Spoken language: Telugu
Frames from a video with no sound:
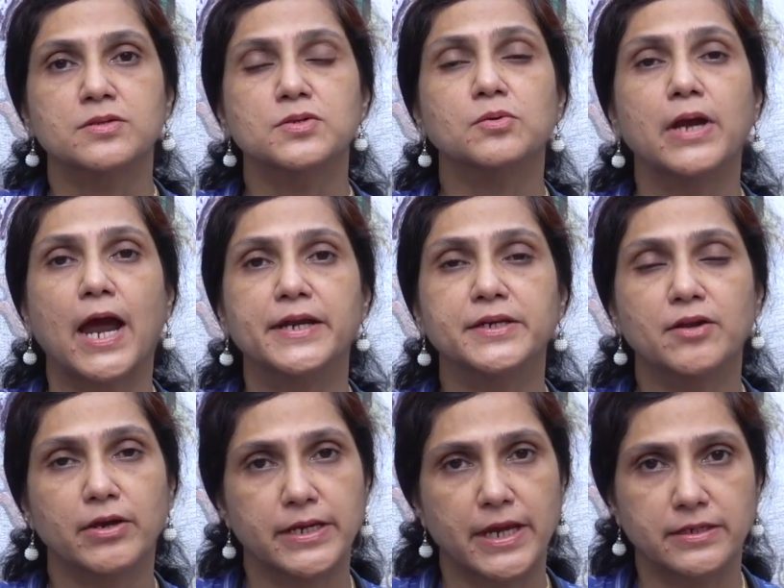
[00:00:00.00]
సో
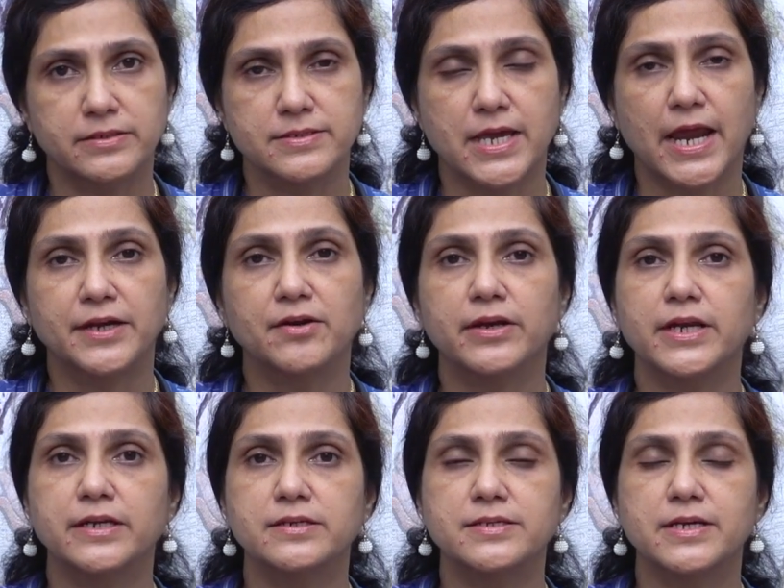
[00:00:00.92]
అడినాయిడైటిస్
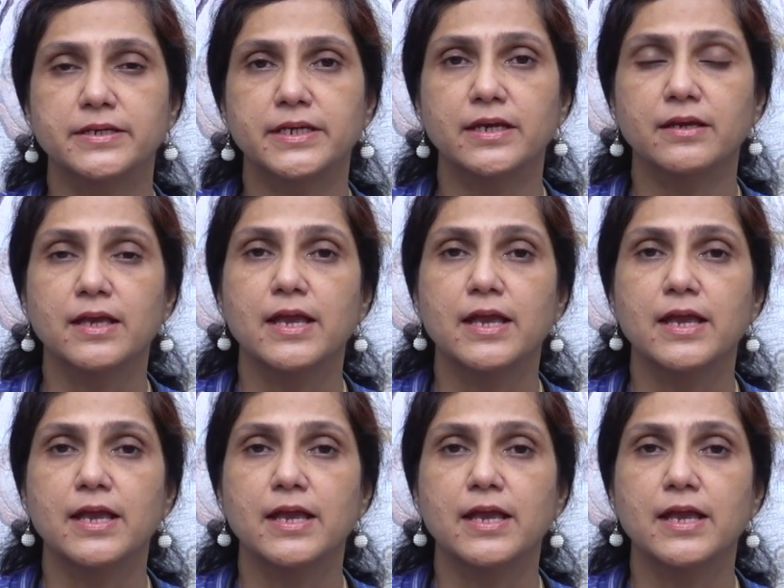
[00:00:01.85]
అడినాయిడైటిస్ అంటే